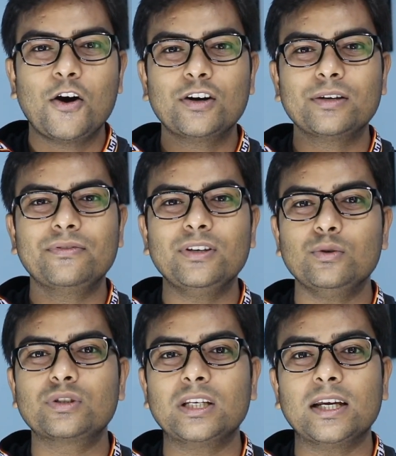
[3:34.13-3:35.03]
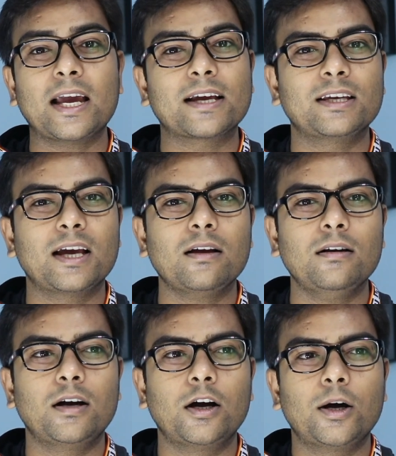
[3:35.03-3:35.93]
और फिर उसने क्या किया
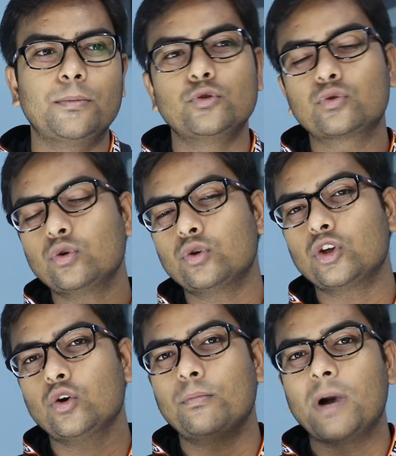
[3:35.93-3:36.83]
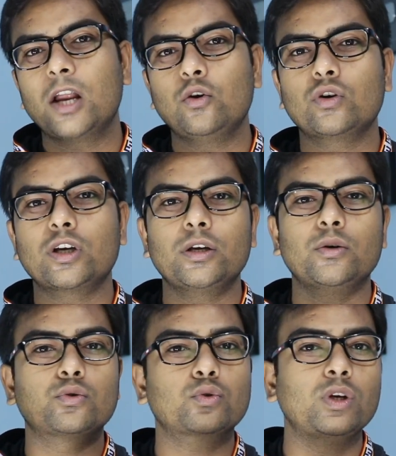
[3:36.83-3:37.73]
उसको तो देखो मान लो कि
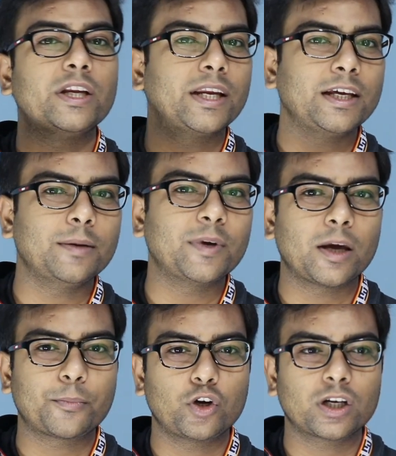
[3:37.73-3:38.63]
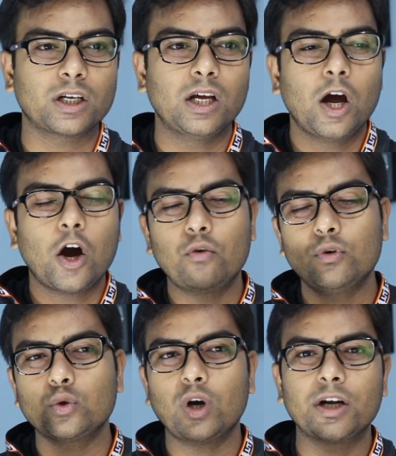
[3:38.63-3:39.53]
उसको लेना ही है मेरा प्रोडक्ट और
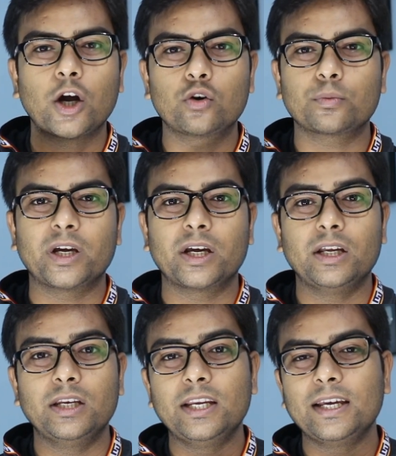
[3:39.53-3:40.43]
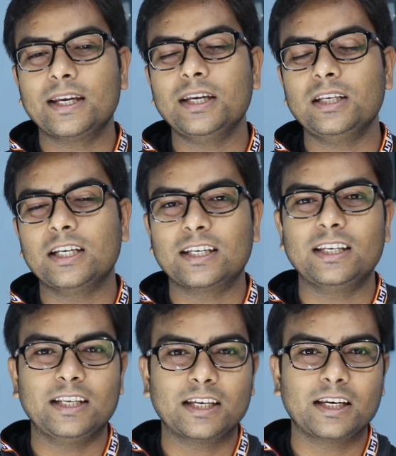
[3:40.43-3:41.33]
वो थोड़ा डाउट में है लेकिन
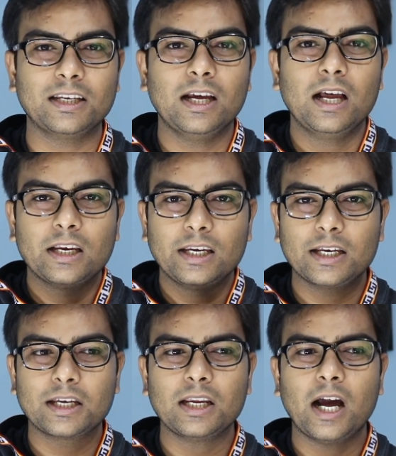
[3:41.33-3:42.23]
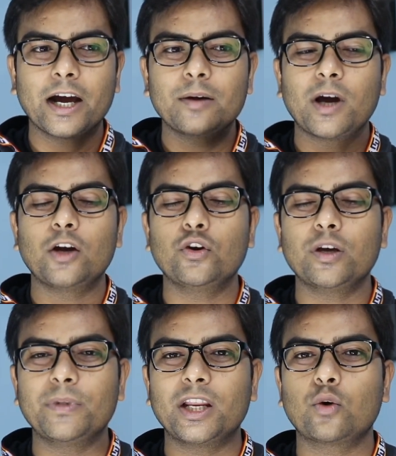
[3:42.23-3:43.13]
लेकिन लेकिन लेकिन अगर मान लो
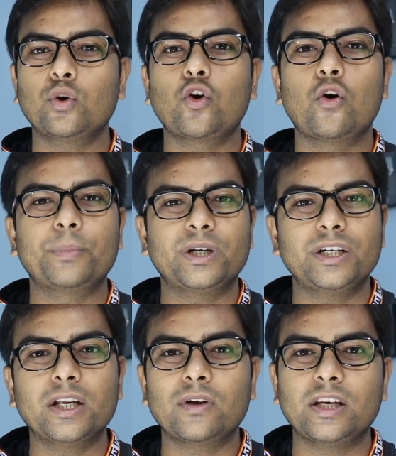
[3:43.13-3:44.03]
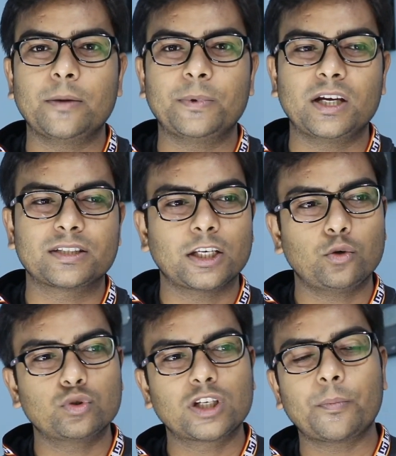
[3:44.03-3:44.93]
कि मेरा कोई कॉम्पिटिटर वाली एप्लीकेशन
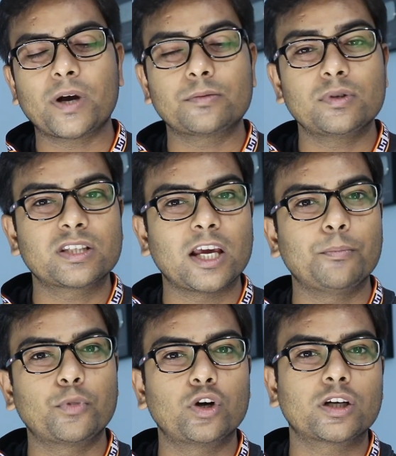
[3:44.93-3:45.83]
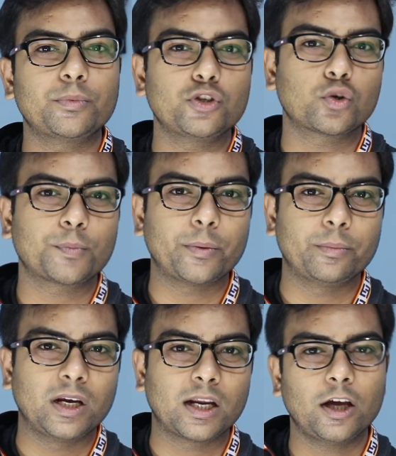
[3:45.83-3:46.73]
है उसके पास भी सेम प्रोडक्ट बीस रुपये
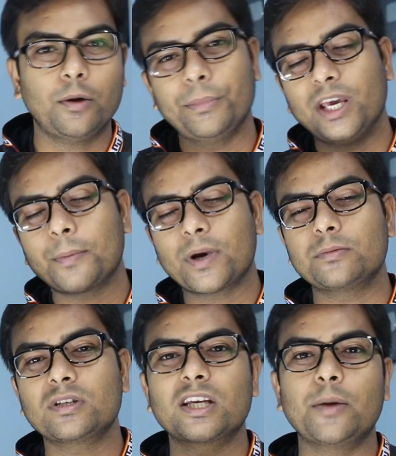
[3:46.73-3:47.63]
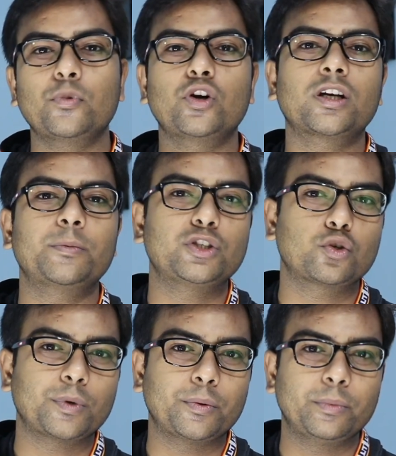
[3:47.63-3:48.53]
में मिल रहा है मेरे पास भी सेम प्रोडक्ट
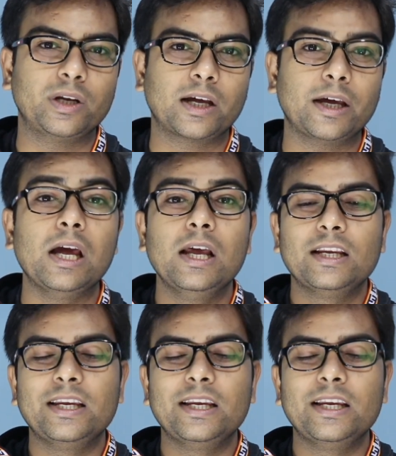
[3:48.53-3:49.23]
बीस रुपये में मिल रहा है